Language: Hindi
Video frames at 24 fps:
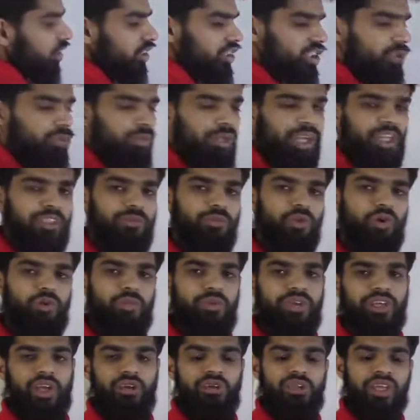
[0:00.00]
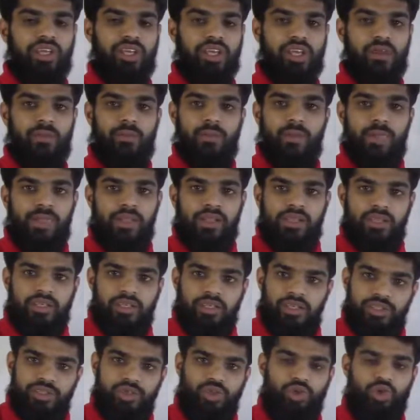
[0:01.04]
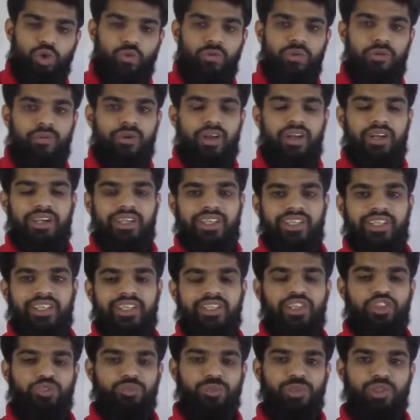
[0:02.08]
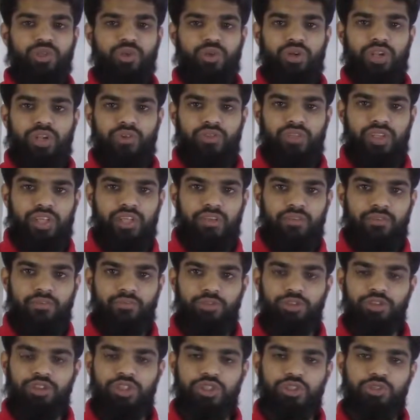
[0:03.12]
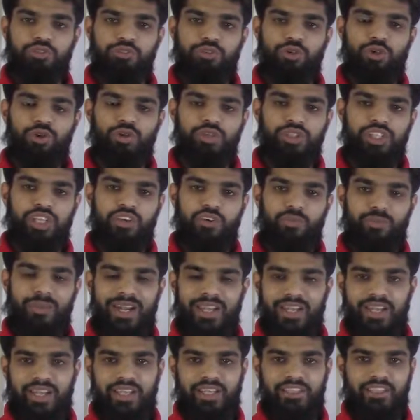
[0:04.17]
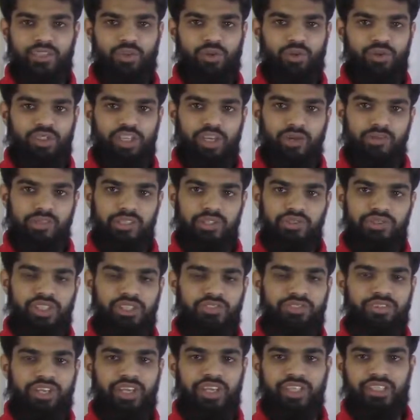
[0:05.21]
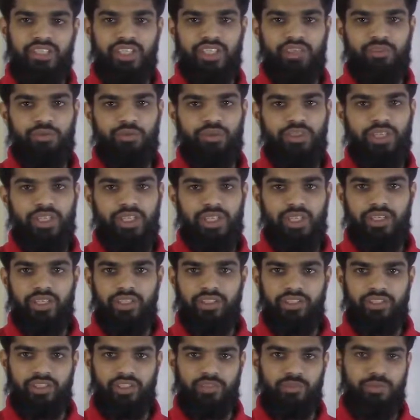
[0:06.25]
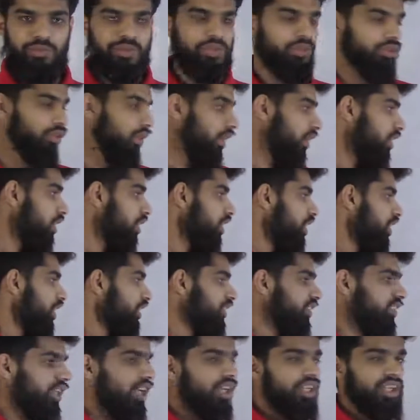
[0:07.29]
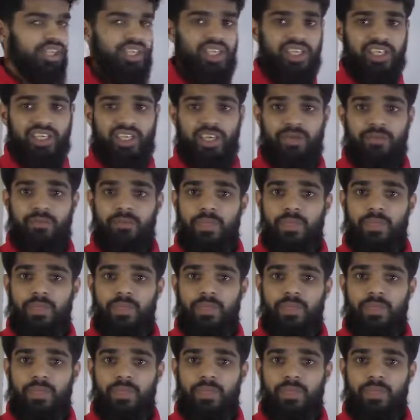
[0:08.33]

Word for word: सिंप्लेक्स मोड में क्या होता है कि जो भी हमारा डाटा ट्रांसमिट हो रहा होता है वो उसका जो फ्लो होती है वो बाई डायरेक्शन होती है मतलब सिर्फ एक तरफ हो जाके ट्रांसमिट होता है इस तरह नहीं है कि